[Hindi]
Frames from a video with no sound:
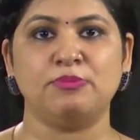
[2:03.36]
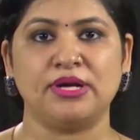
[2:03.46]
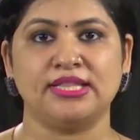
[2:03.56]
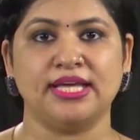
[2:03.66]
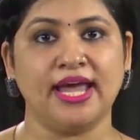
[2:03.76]
में
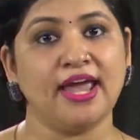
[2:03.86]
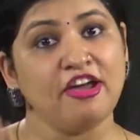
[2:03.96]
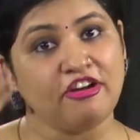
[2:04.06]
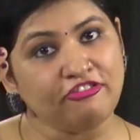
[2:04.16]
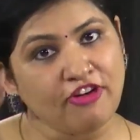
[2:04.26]
पढ़ते हैं
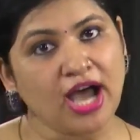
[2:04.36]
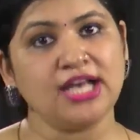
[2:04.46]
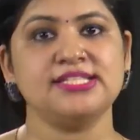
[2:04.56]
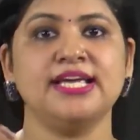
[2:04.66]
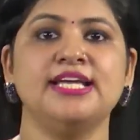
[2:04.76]

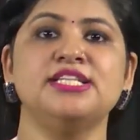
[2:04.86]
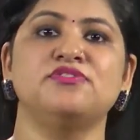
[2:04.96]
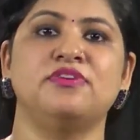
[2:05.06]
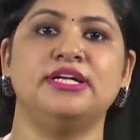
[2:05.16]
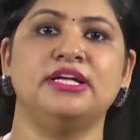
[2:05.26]
वहां से इस
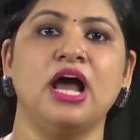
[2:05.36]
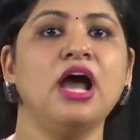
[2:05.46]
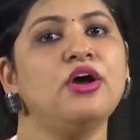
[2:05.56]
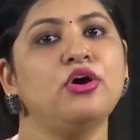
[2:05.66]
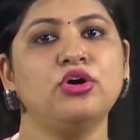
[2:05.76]
वर्ड का
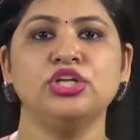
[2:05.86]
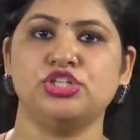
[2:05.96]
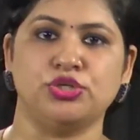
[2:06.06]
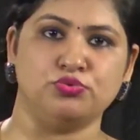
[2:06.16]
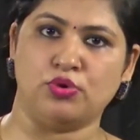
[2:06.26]

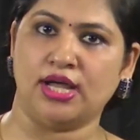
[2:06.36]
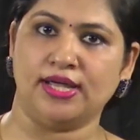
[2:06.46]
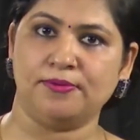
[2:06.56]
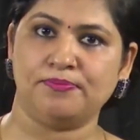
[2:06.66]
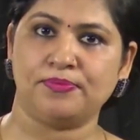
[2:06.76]
ओरिजिन हुआ
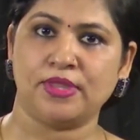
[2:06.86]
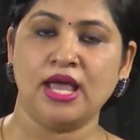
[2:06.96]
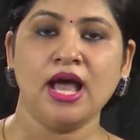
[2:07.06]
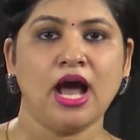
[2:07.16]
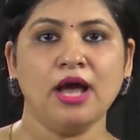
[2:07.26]
है
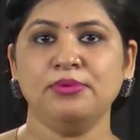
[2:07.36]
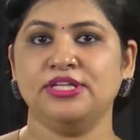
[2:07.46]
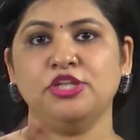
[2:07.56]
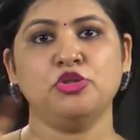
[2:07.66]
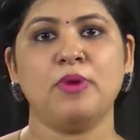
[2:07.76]
अब
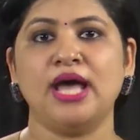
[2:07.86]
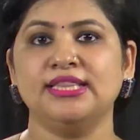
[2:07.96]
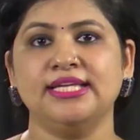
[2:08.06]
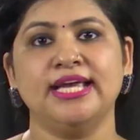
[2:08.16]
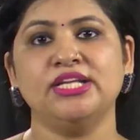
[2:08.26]
ये तो
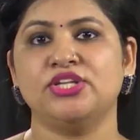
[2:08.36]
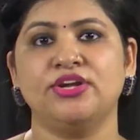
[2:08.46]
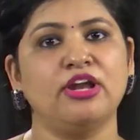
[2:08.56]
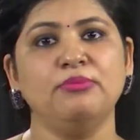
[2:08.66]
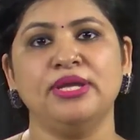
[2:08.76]
बात थी एक
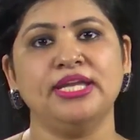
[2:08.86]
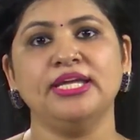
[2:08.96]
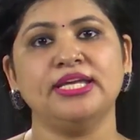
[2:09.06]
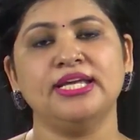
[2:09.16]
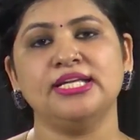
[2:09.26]
जनरल
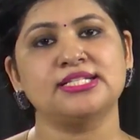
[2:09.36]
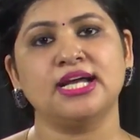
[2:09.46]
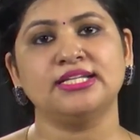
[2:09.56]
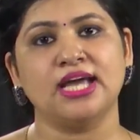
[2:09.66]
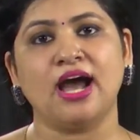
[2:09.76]
मीनिंग की कि
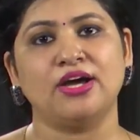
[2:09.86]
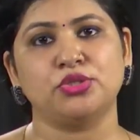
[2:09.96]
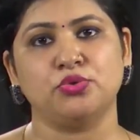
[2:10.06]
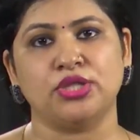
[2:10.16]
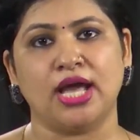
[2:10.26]
इसका क्या
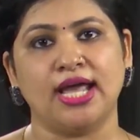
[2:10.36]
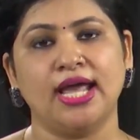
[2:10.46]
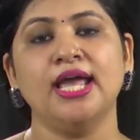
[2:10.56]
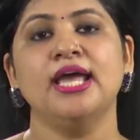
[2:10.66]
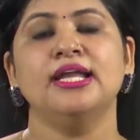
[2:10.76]
अर्थ होता
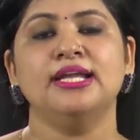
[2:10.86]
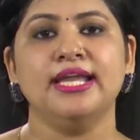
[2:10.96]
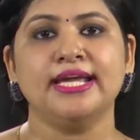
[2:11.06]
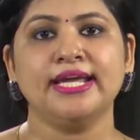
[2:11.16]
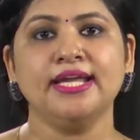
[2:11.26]
है
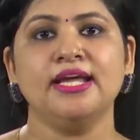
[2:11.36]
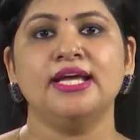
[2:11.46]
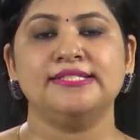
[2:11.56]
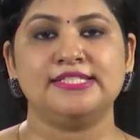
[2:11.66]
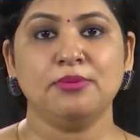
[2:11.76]
लेकिन
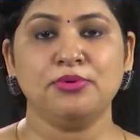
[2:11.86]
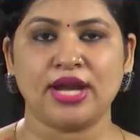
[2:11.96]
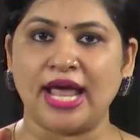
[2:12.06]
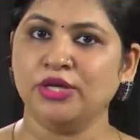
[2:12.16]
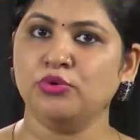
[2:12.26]
जब
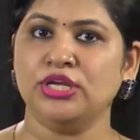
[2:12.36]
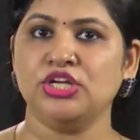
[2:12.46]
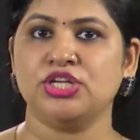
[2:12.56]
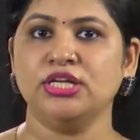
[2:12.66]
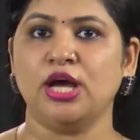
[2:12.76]

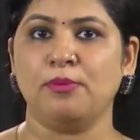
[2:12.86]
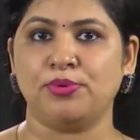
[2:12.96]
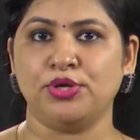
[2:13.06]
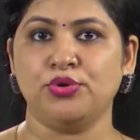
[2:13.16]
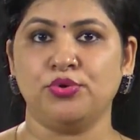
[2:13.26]
ट्रायंगुलेशन का
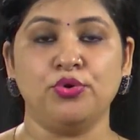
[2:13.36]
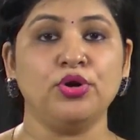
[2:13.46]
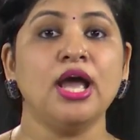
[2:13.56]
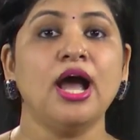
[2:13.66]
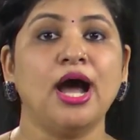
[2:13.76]

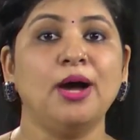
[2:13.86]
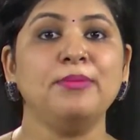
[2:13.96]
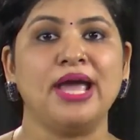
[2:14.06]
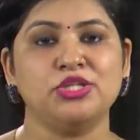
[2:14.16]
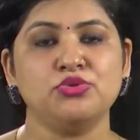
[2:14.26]
प्रयोग हम
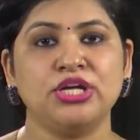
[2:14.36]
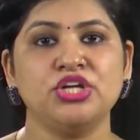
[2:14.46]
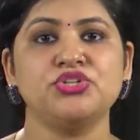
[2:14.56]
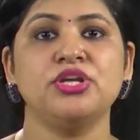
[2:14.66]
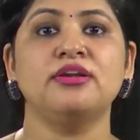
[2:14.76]

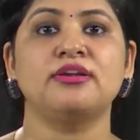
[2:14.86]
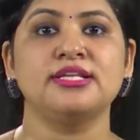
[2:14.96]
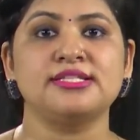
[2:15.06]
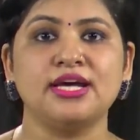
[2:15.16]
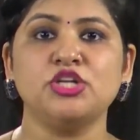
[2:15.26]
एजुकेशनल
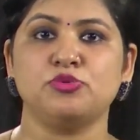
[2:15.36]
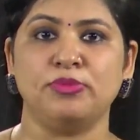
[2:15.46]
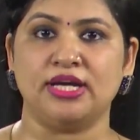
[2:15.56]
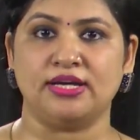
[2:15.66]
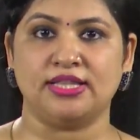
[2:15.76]
रिसर्च
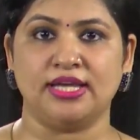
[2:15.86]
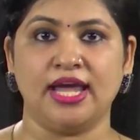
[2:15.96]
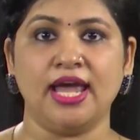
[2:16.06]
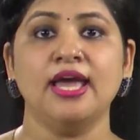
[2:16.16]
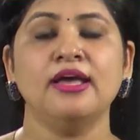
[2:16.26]
में करते
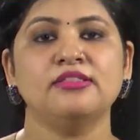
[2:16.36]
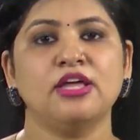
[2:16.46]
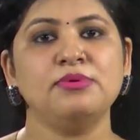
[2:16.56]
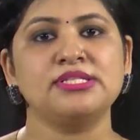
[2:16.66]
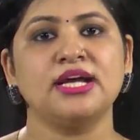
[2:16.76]
हैं
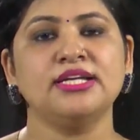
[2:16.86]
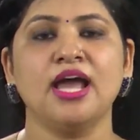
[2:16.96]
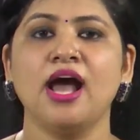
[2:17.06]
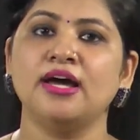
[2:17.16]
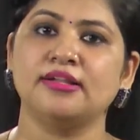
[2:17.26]
तब इसका
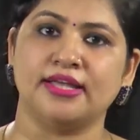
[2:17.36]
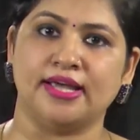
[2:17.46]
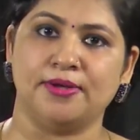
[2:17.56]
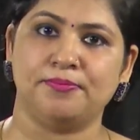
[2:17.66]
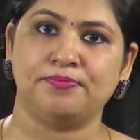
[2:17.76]
क्या अर्थ है